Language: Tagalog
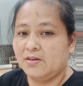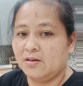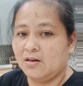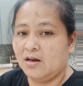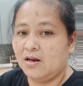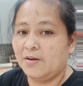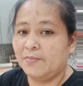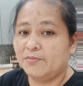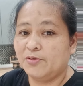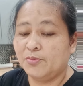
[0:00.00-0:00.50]

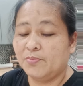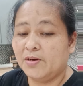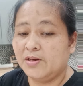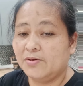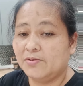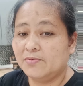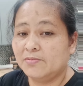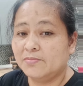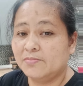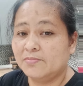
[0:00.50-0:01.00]
Alam nyo ba
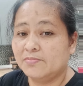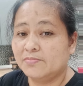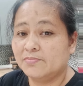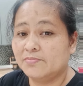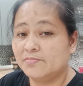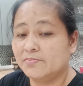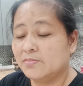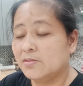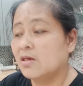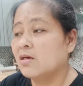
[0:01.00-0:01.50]
yun?
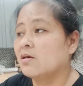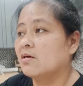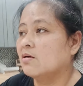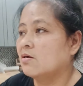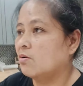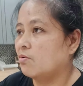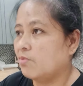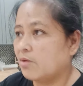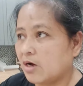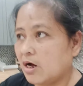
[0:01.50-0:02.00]

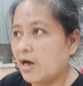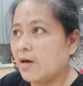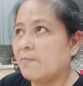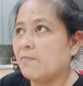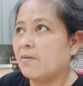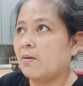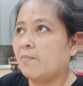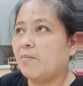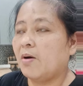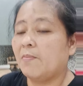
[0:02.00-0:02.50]
Huwag kayong
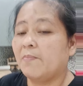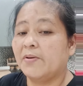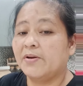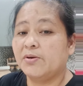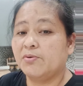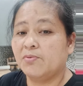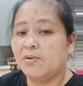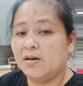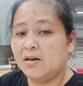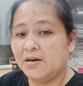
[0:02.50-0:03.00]

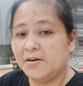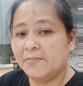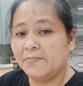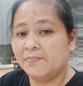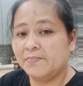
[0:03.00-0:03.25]
magpapaniwala.